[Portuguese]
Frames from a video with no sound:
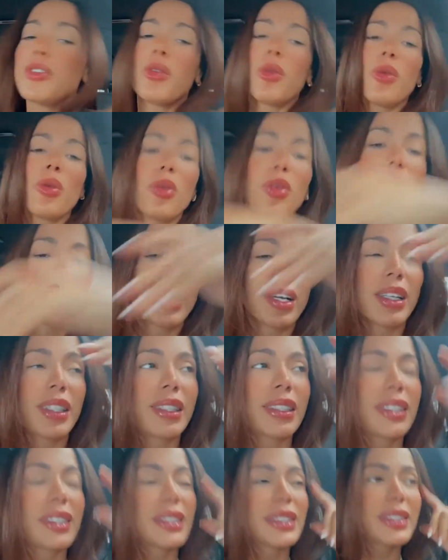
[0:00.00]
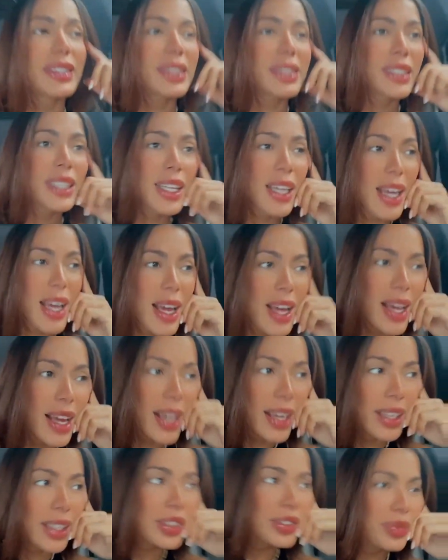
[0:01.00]
Yoga.
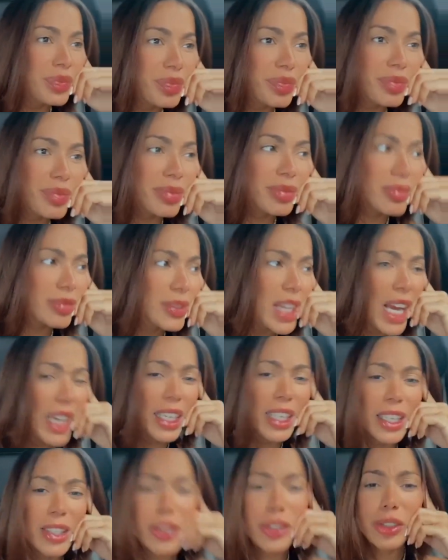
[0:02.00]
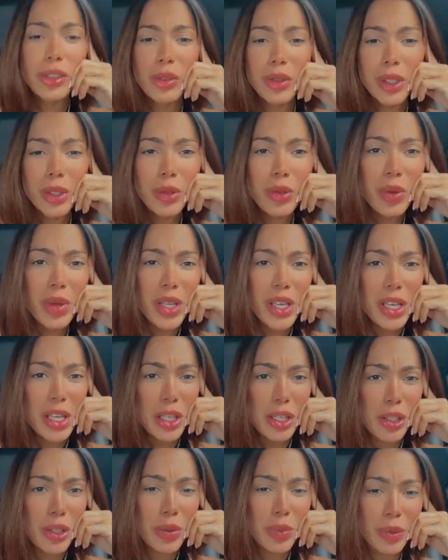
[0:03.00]
É, acredito no
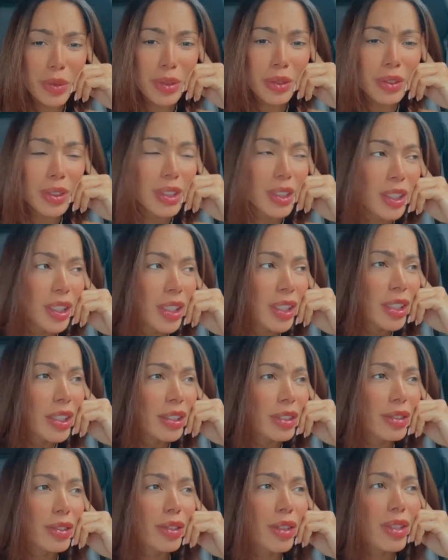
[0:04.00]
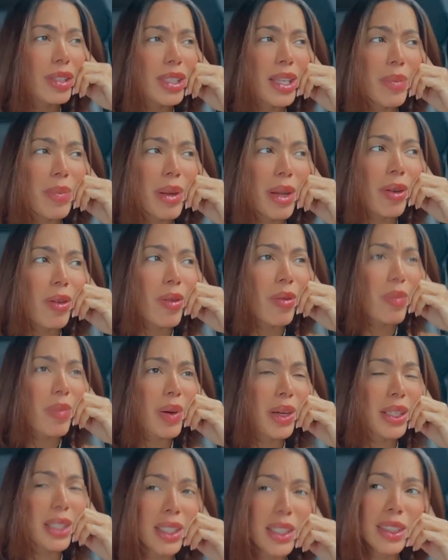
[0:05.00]
hinduísmo. Tô sempre
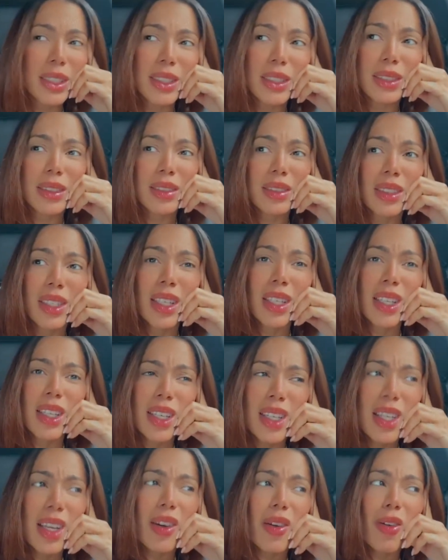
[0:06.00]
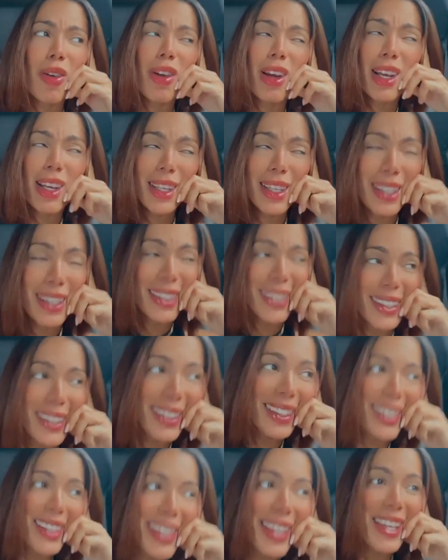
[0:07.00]
acompanhando. Olha,
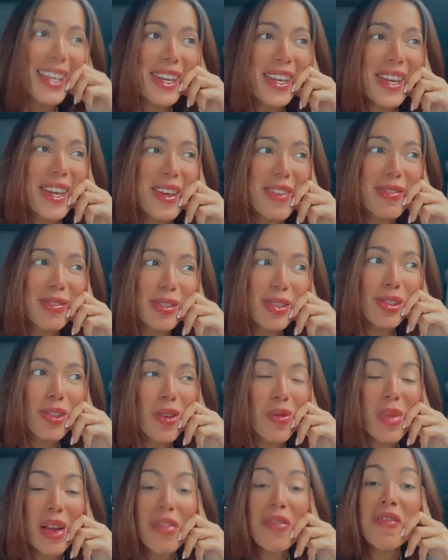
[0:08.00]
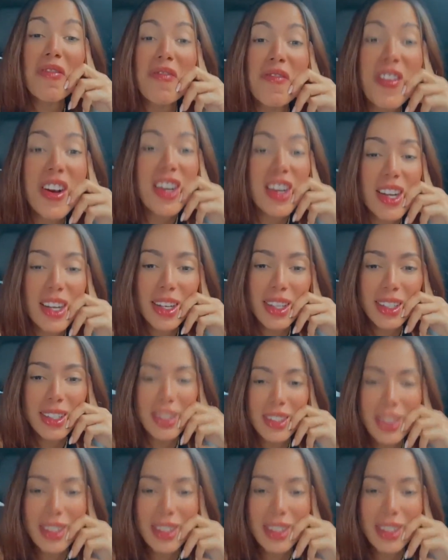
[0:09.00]
eu sou uma fã